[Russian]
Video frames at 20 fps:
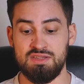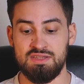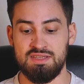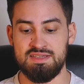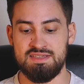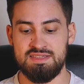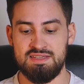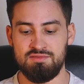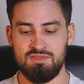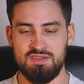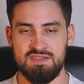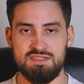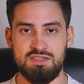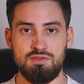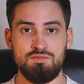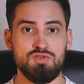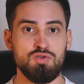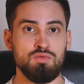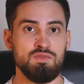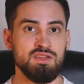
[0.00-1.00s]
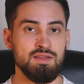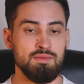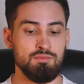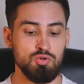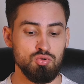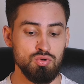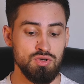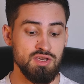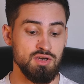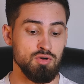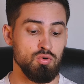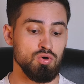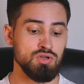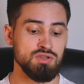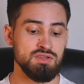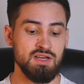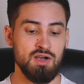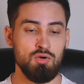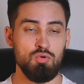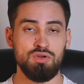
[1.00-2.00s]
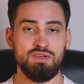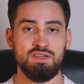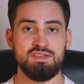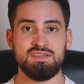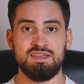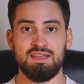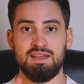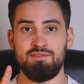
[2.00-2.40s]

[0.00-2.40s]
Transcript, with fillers: интенсивности и все в этом духе. Он находится